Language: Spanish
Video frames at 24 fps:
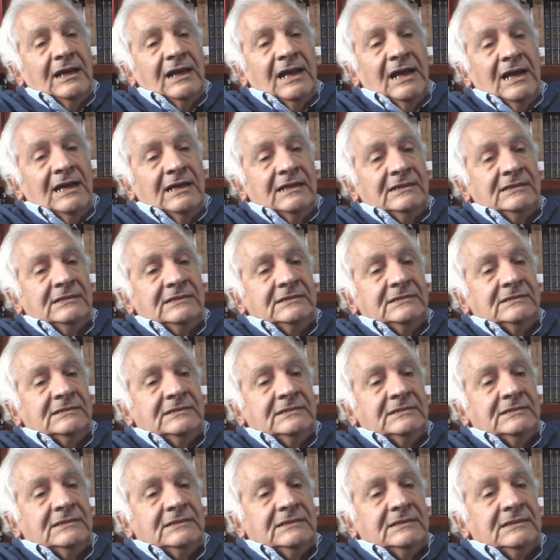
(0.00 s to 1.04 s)
gran
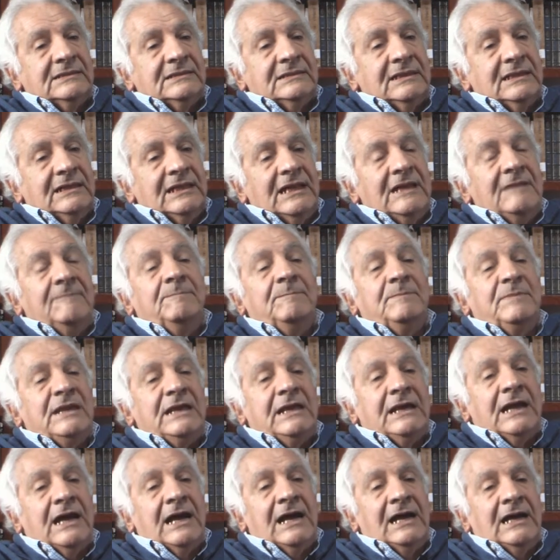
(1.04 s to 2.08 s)

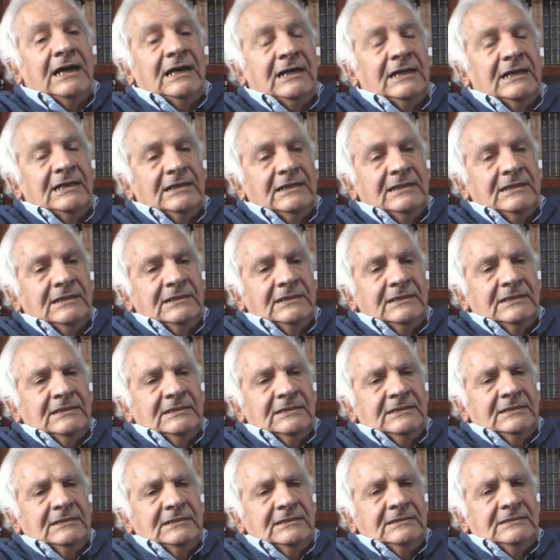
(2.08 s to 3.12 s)
épica
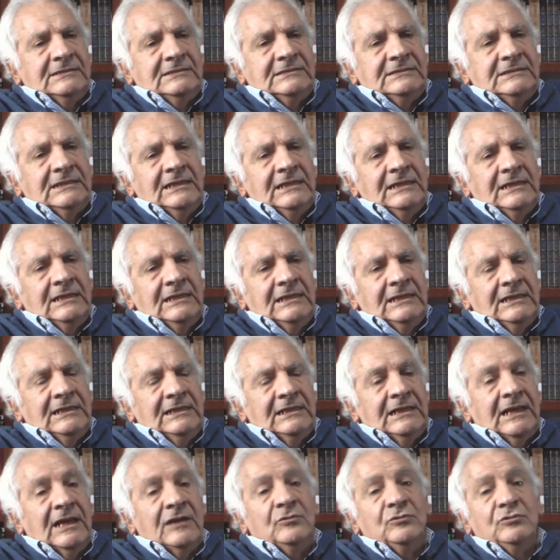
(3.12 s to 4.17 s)

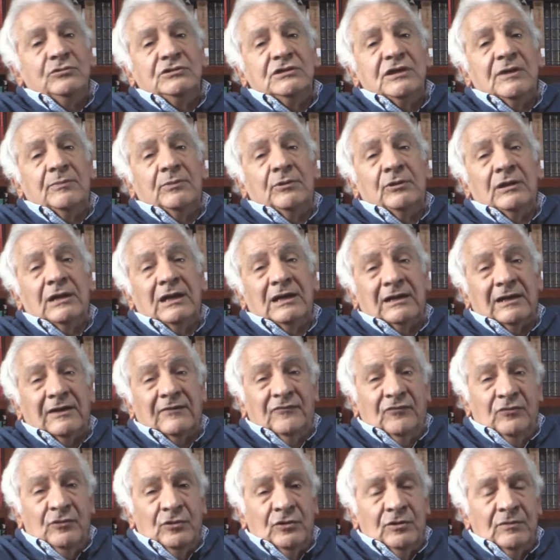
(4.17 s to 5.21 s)
de la lucha por la
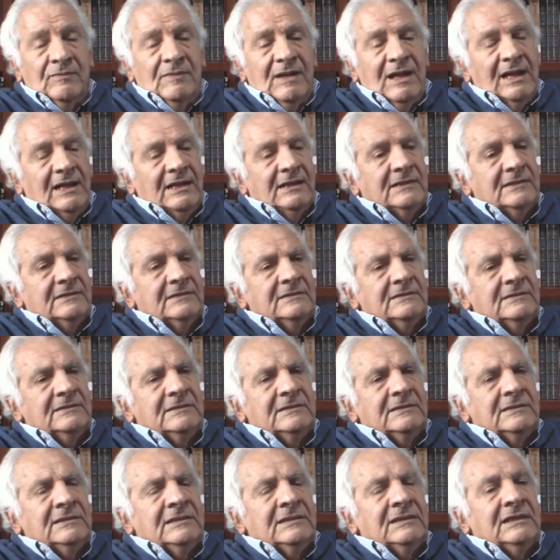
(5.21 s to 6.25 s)
reforma,
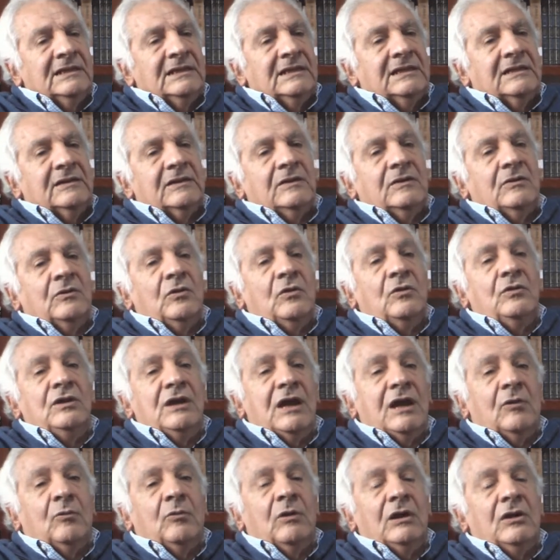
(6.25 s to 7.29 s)

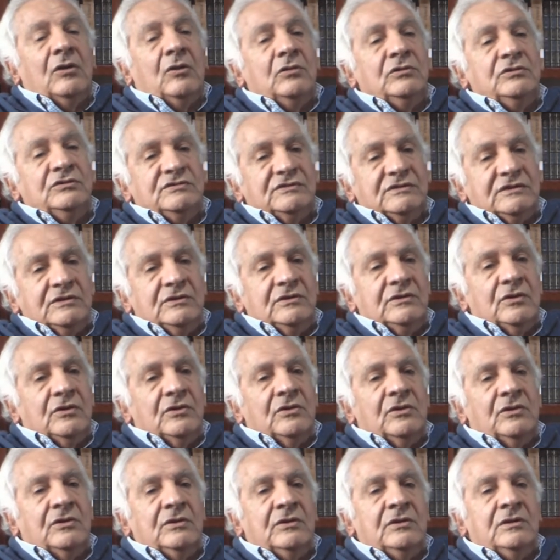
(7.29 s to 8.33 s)
con la cual
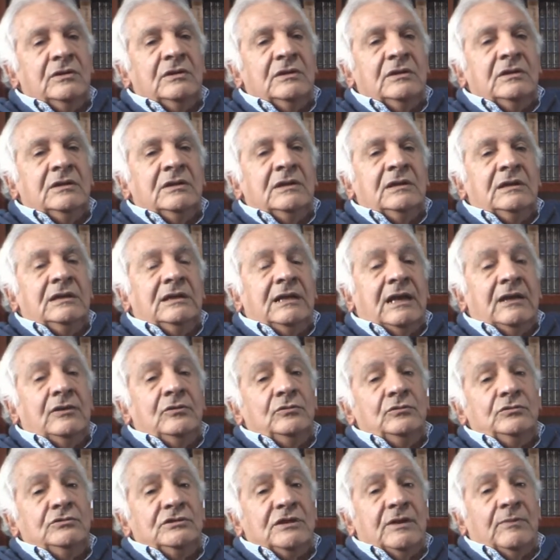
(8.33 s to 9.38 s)
coincidió la
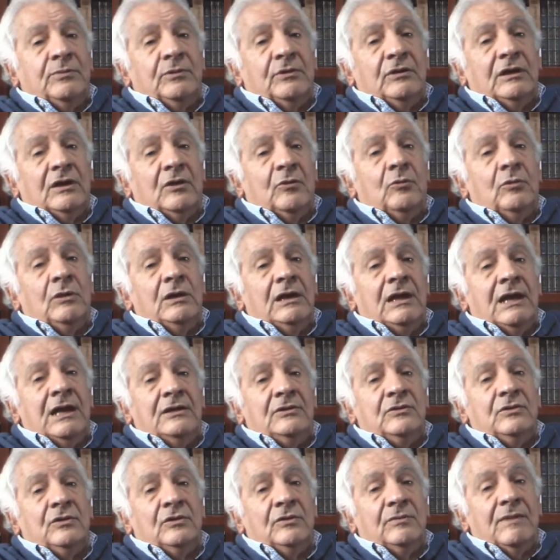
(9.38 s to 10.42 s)
lucha por la
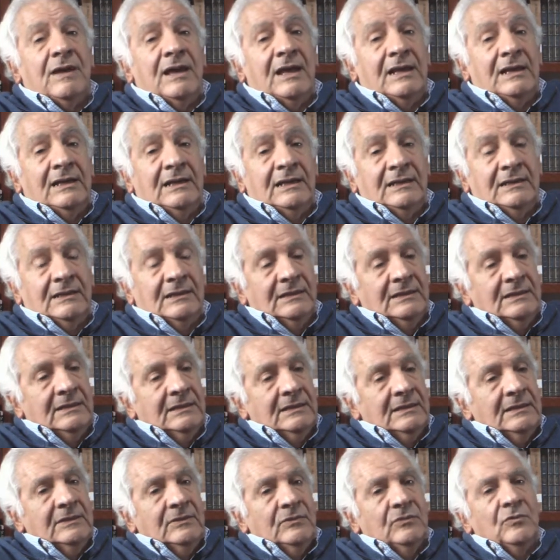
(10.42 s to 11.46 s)
escuela normal
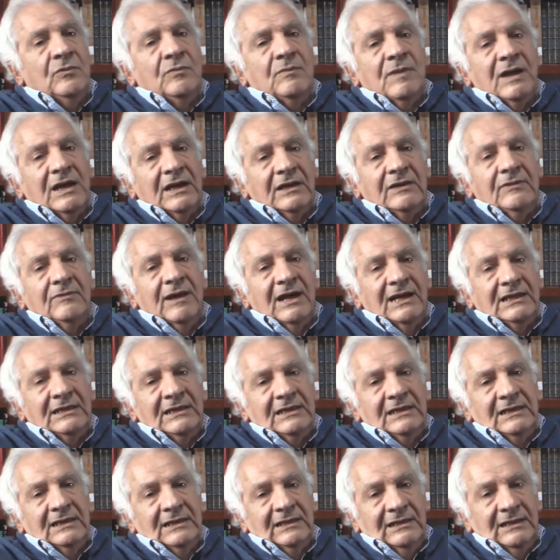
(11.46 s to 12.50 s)
Guzmán y
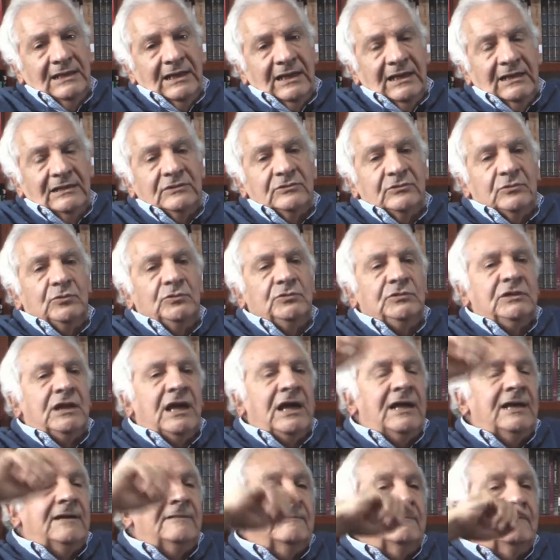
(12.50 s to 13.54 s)
Valle, La
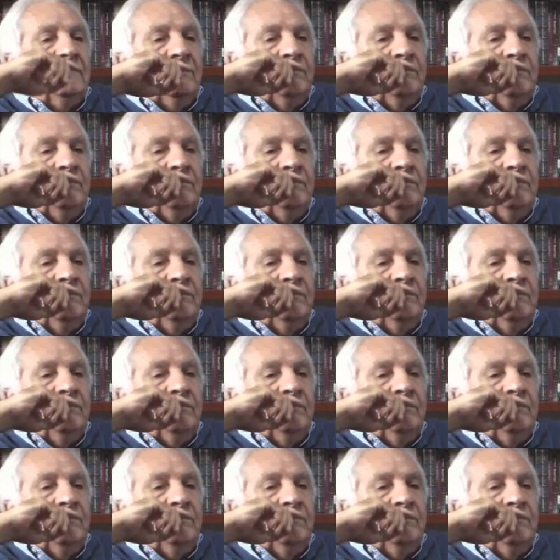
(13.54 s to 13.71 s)
Cantuta,